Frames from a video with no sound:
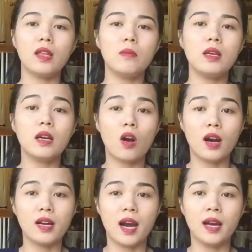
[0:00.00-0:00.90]
giống như con
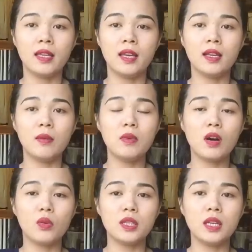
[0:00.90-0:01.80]
ở đợi vậy giống như
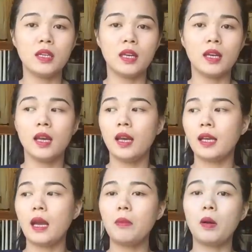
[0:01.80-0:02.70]
ô xin vậy
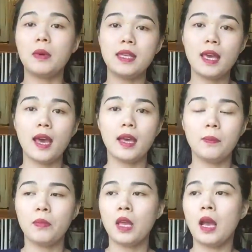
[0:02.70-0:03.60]
cái bắt đầu bị chê
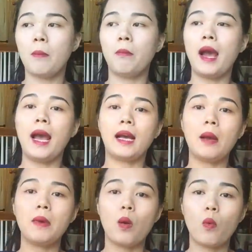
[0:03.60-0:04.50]
mà
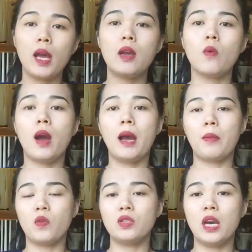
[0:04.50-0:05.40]
cái bắt đầu quay qua
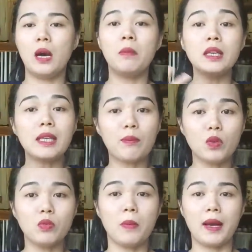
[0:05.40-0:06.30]
mà con vợ biết chăm
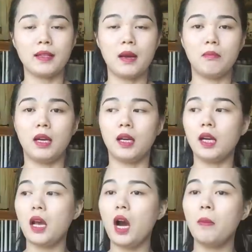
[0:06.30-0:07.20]
chút cho bản thân mình nó
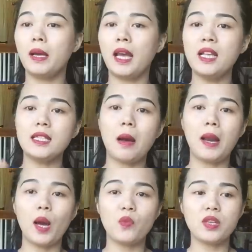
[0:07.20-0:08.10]
nói ơ mày nghĩ sao mà
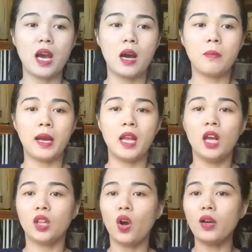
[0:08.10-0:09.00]
đó con vợ mày
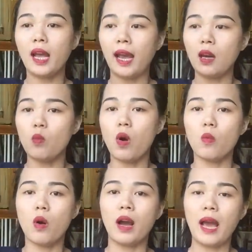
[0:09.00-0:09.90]
tối ngày nó
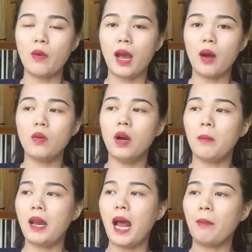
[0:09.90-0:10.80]
quần quần áo áo
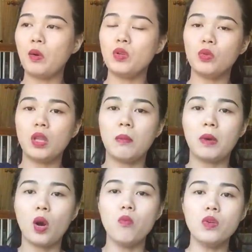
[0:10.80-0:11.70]
mày làm bao nhiêu tiền
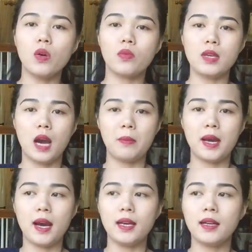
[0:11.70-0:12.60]
mày cúng vô con vợ mày
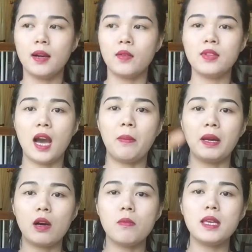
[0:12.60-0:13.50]
hết con vợ
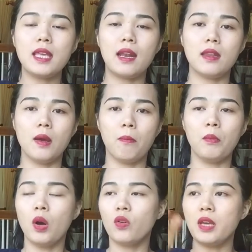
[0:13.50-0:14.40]
mày nó không biết dành dụm
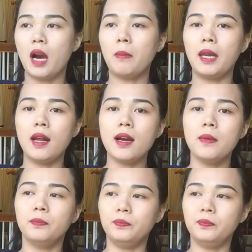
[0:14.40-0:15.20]
con vợ mày nó